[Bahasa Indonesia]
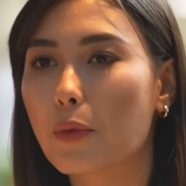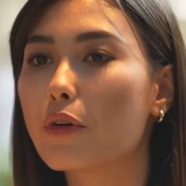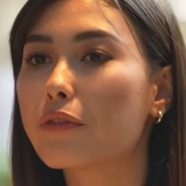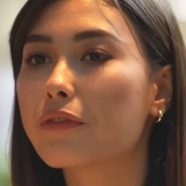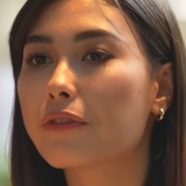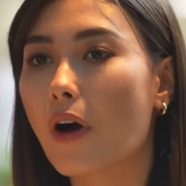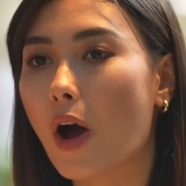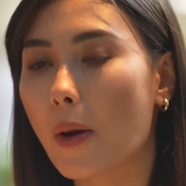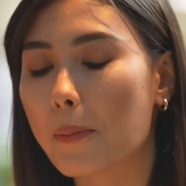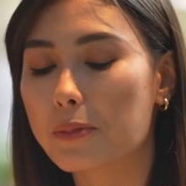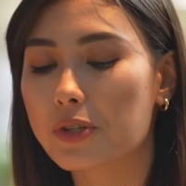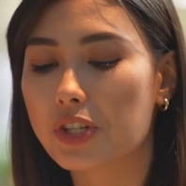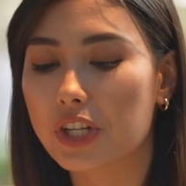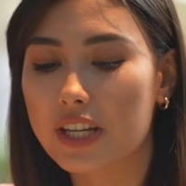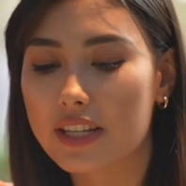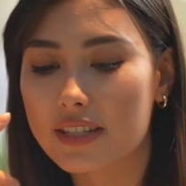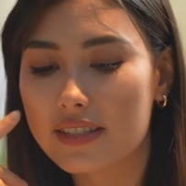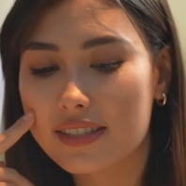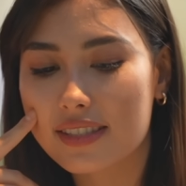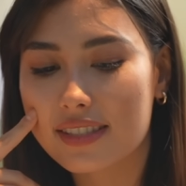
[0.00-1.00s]
both
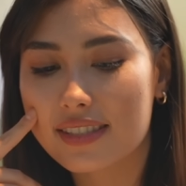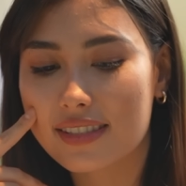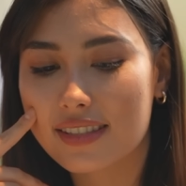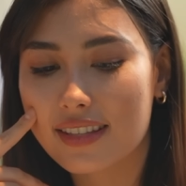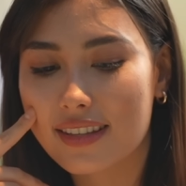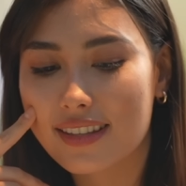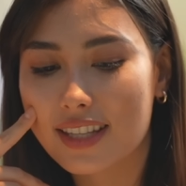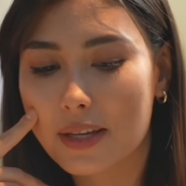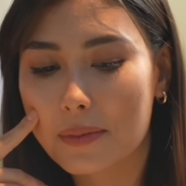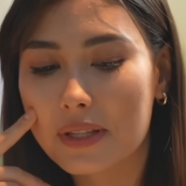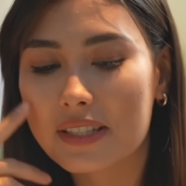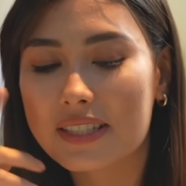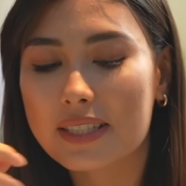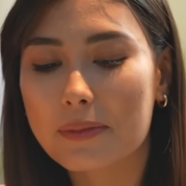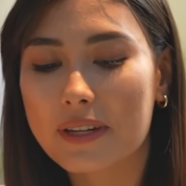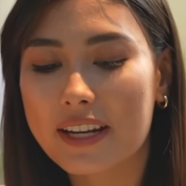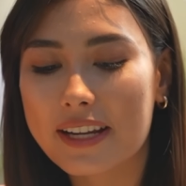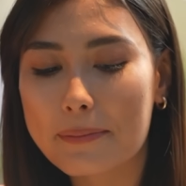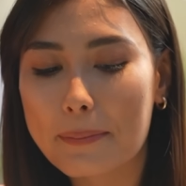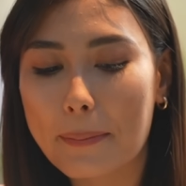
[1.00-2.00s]
options
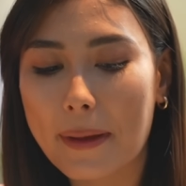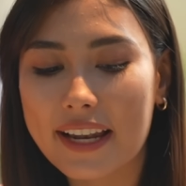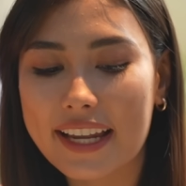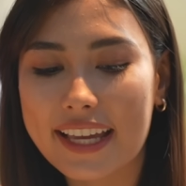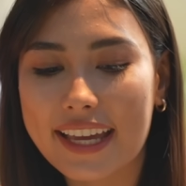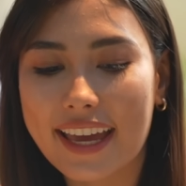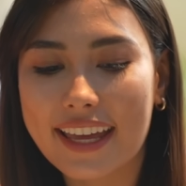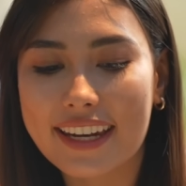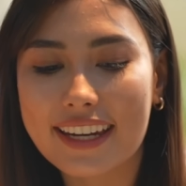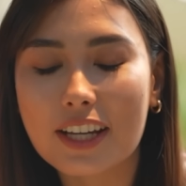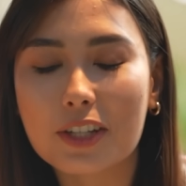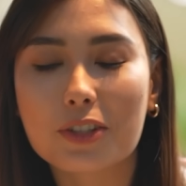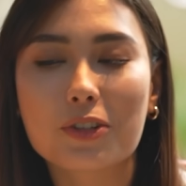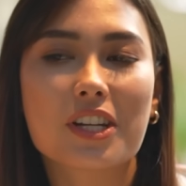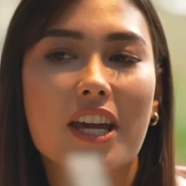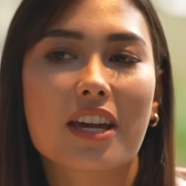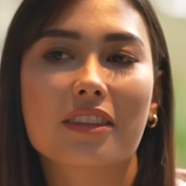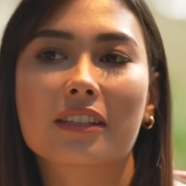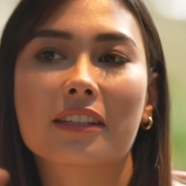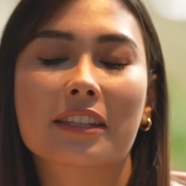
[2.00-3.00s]
sebenarnya paling enak
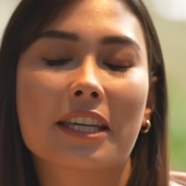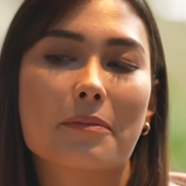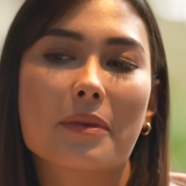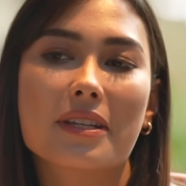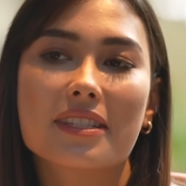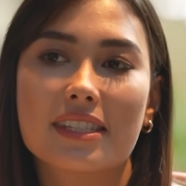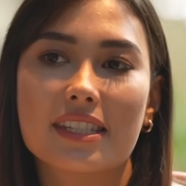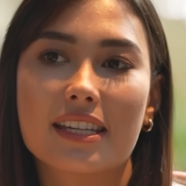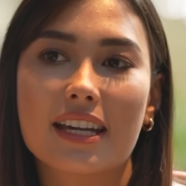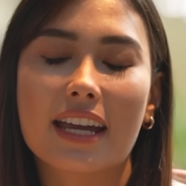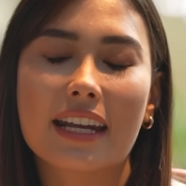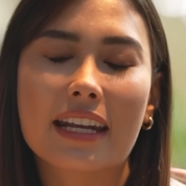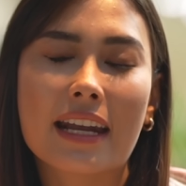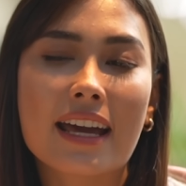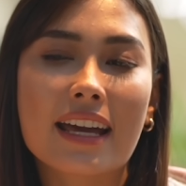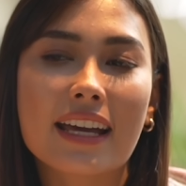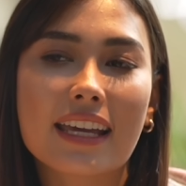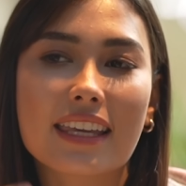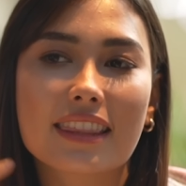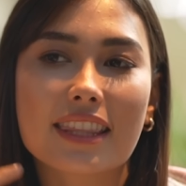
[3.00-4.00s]
dunia entertainment sih
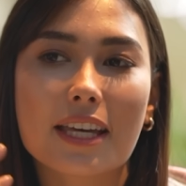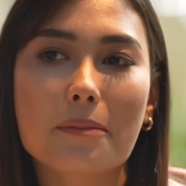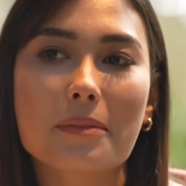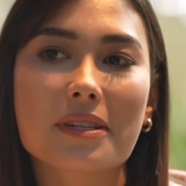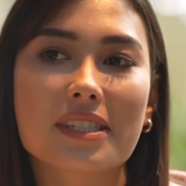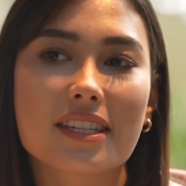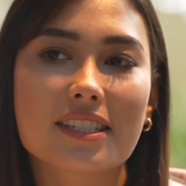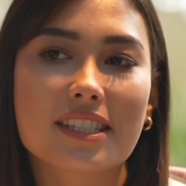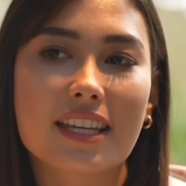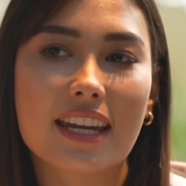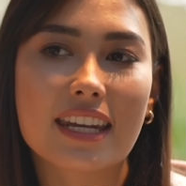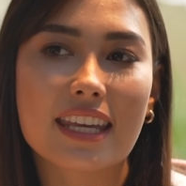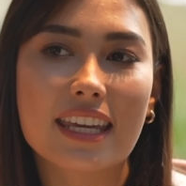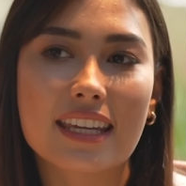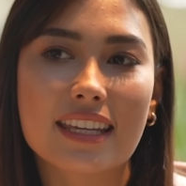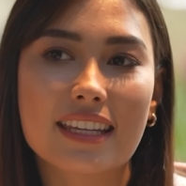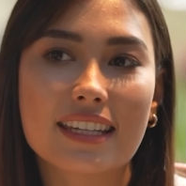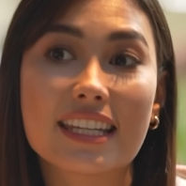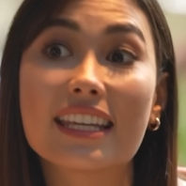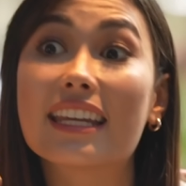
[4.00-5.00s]
karena kita bisa
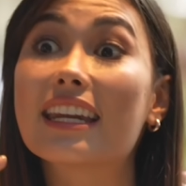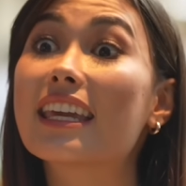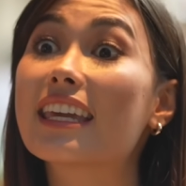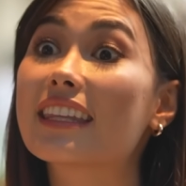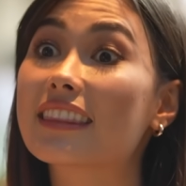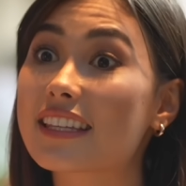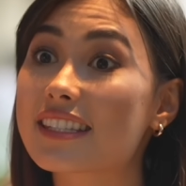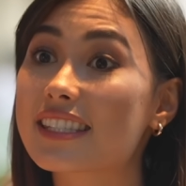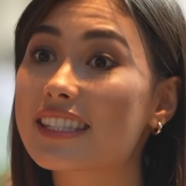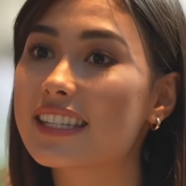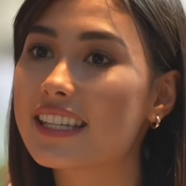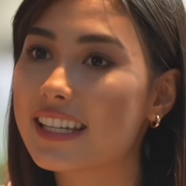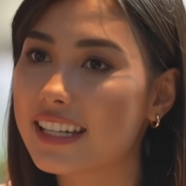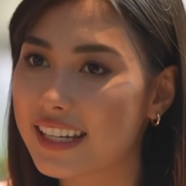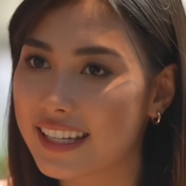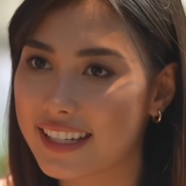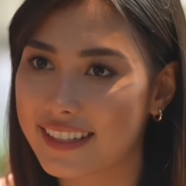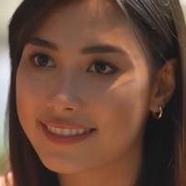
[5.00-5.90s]
jadi diri kita sendiri.